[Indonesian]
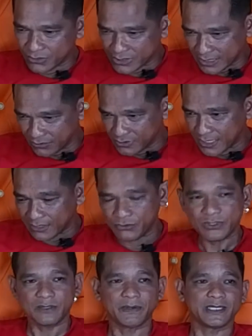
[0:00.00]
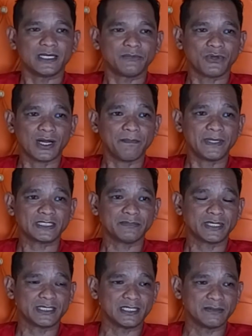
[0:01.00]
itu satu-satu di PDM itu apa
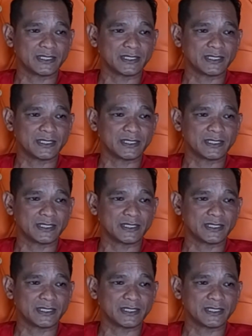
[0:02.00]
sebenarnya yang jadi